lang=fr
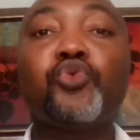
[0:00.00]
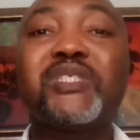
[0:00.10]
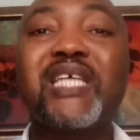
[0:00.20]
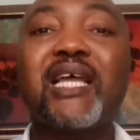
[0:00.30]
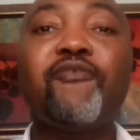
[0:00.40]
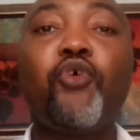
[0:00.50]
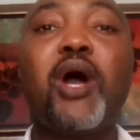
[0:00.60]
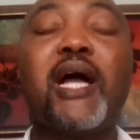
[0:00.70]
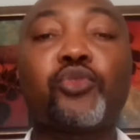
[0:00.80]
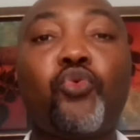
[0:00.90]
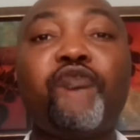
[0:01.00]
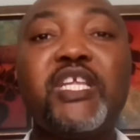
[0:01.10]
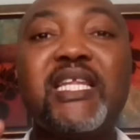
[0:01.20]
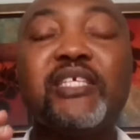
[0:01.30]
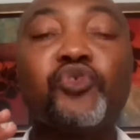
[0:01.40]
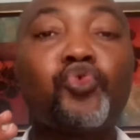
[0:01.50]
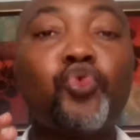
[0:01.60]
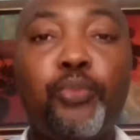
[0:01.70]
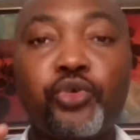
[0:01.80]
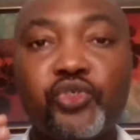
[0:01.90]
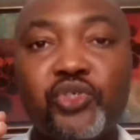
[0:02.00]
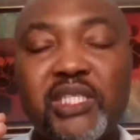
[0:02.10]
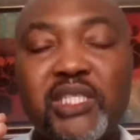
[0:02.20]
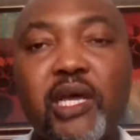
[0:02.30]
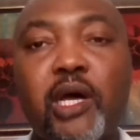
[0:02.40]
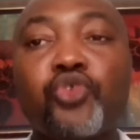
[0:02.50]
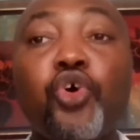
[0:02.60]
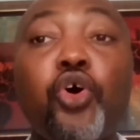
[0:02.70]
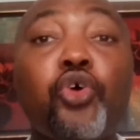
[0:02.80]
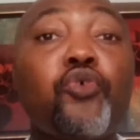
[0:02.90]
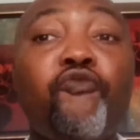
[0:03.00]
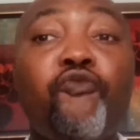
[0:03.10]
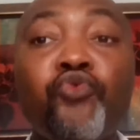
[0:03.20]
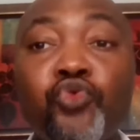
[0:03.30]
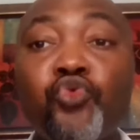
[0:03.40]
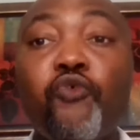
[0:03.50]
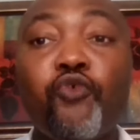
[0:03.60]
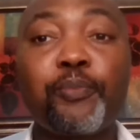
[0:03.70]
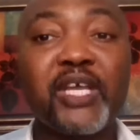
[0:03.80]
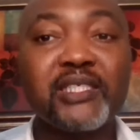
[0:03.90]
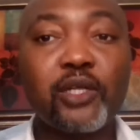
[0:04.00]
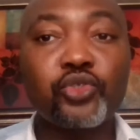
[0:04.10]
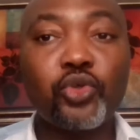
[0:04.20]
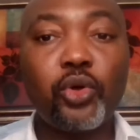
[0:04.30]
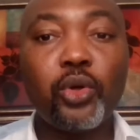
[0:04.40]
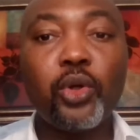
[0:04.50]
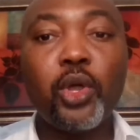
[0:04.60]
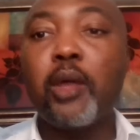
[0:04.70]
nous arrivons à trouver des opportunités en or que nous vous présentons,